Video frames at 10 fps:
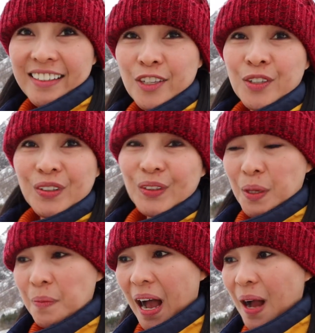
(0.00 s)
It's true,
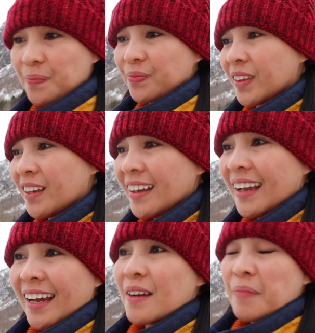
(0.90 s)
di ba?
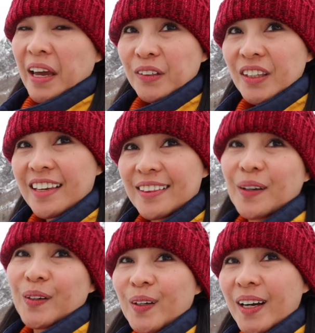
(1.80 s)
Pero
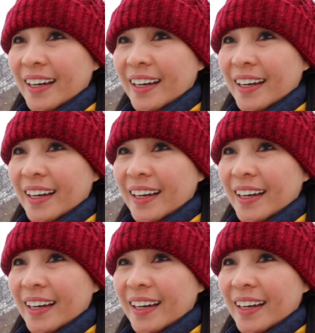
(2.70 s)
dito,